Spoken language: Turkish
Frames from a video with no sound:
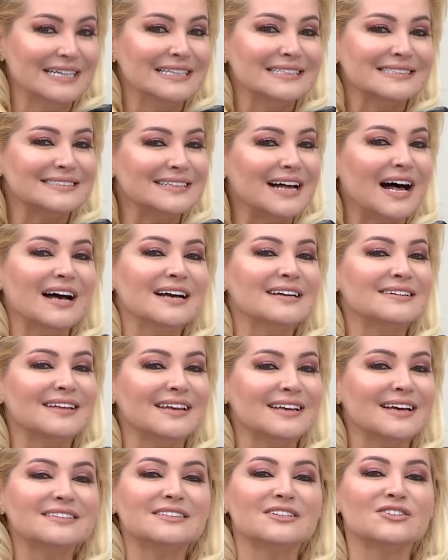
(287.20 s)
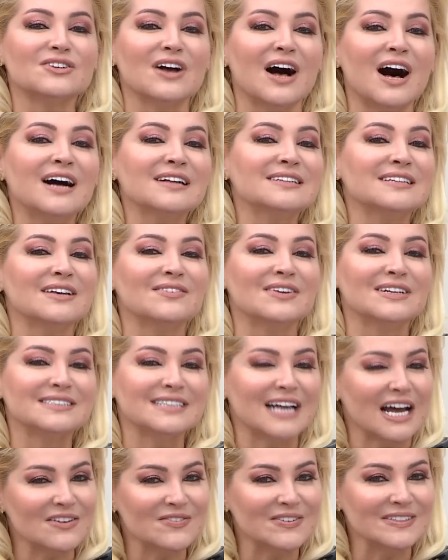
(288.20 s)
Zahide Yetiş ATV
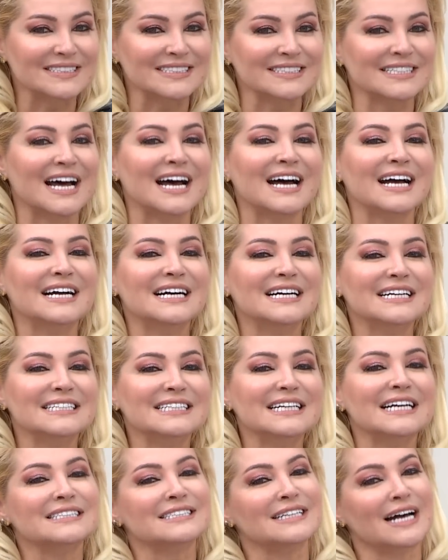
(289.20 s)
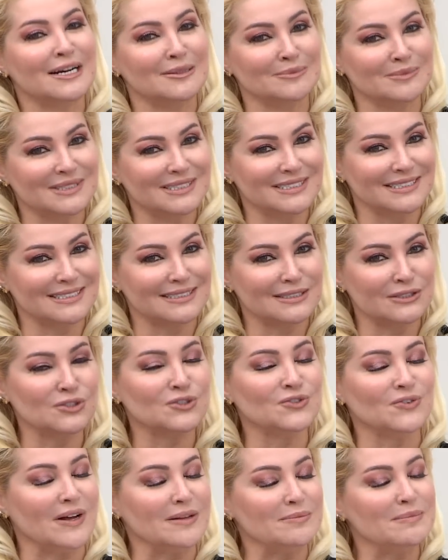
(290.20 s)
sayfasına yazar mısınız?
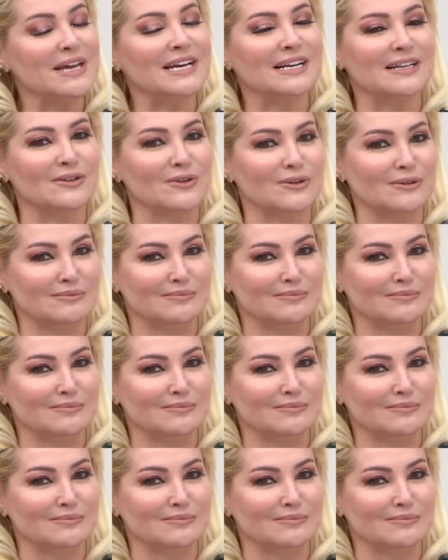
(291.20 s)
Lütfen bekliyorum.